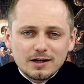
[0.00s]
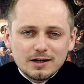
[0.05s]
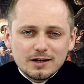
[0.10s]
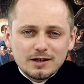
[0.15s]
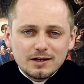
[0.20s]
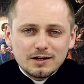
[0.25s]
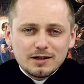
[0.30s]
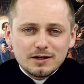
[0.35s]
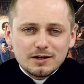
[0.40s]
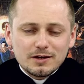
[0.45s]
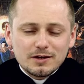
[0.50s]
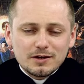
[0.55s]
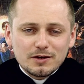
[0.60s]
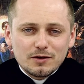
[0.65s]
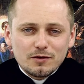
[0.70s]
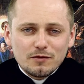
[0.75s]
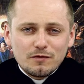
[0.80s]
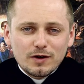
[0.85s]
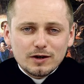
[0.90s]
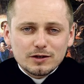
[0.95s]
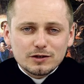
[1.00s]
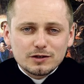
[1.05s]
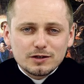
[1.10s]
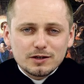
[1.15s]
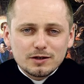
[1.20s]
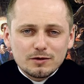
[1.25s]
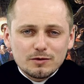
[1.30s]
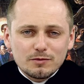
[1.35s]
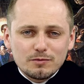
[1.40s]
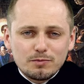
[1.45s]
y,
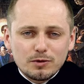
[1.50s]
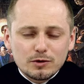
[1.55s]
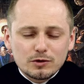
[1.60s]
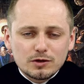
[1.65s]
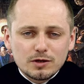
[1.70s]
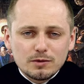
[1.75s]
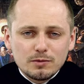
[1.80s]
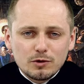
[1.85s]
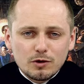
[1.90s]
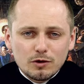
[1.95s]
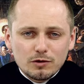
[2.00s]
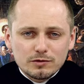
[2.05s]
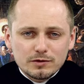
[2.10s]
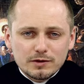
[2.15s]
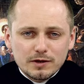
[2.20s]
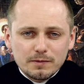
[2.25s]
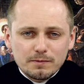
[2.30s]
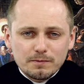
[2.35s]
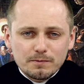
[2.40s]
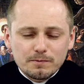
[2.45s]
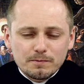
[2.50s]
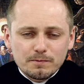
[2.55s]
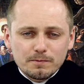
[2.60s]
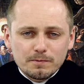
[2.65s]
właśnie pod tym kątem.